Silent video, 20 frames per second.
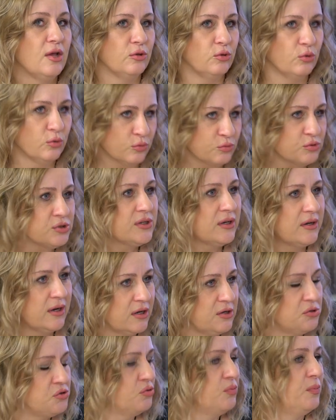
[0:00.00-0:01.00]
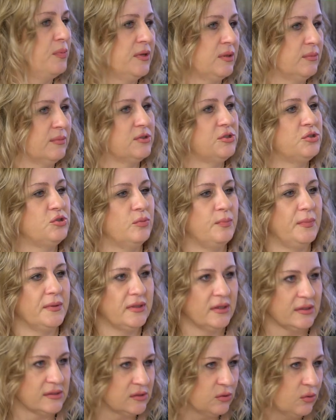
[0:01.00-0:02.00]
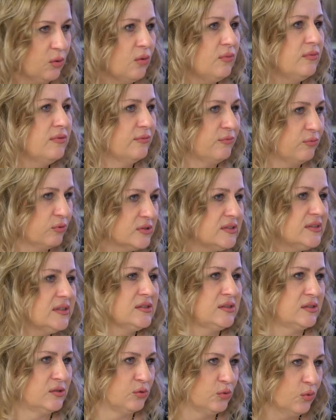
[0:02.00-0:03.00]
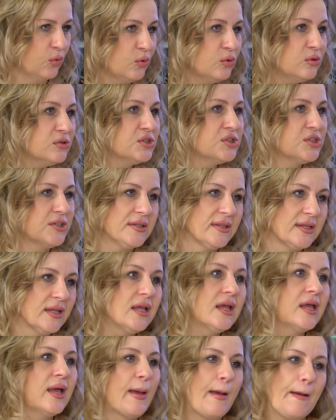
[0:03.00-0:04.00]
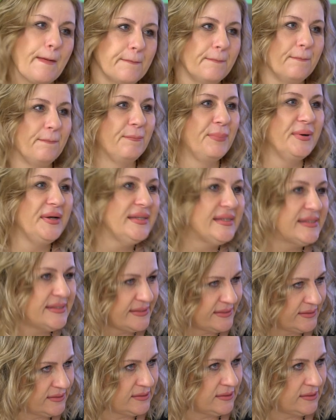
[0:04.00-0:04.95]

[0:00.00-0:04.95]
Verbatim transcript: Но нужно хорошо понимать, что подростковый возраст должен быть.